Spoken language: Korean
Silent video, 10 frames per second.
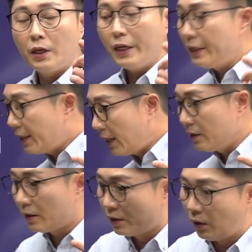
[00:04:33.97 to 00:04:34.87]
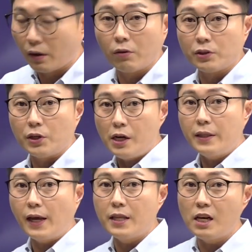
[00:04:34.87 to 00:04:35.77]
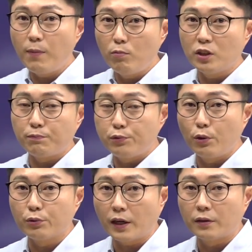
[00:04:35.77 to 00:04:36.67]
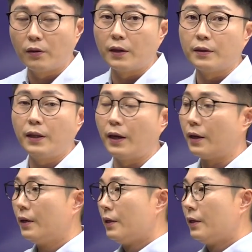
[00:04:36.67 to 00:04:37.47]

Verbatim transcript: 일단 들어간 거죠. 일단 1번 문제 풀려고 딱 들어갔는데